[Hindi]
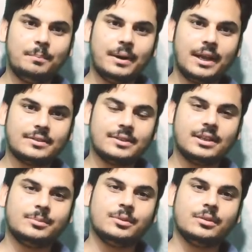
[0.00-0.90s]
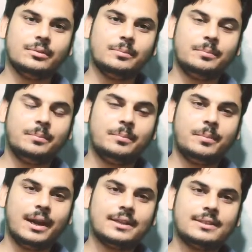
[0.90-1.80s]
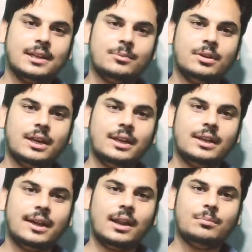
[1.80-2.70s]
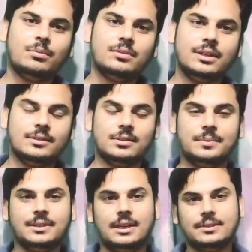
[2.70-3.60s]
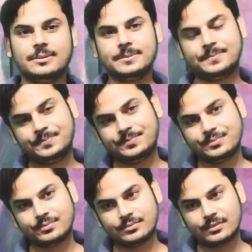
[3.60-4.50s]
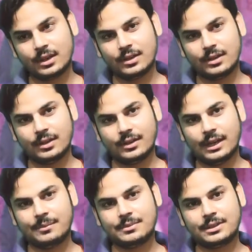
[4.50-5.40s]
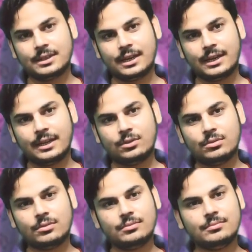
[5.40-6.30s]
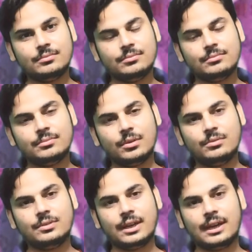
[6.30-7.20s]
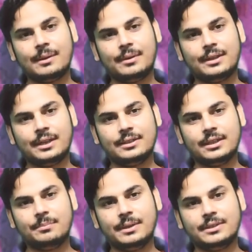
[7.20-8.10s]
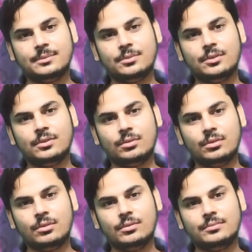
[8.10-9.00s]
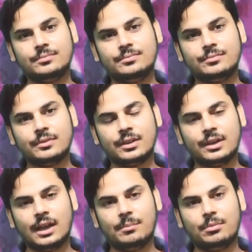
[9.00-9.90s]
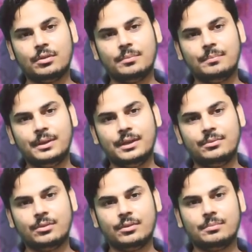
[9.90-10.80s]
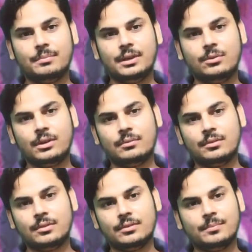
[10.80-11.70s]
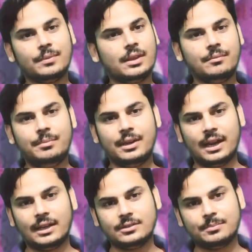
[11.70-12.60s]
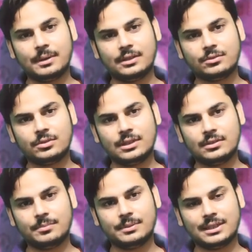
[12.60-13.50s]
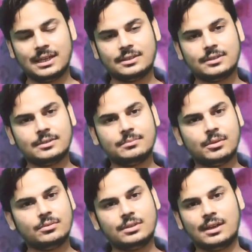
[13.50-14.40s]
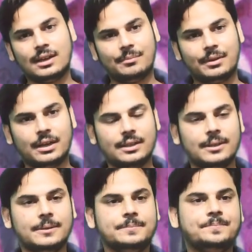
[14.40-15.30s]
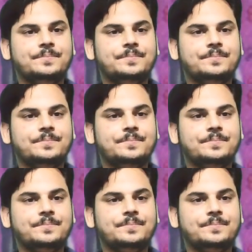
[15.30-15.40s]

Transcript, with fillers: पैरासीटामोल पैरासीटामोल यानी कालपोल 650 नाम से जानेंगे तो बहुत सारे नाम आते हैं इसके पेसीमोल डोलो कालपोल पी फो पी वन पी अढ़ाई सौ पाँच सौ छः सौ पचास बहुत सारे नाम के आते हैं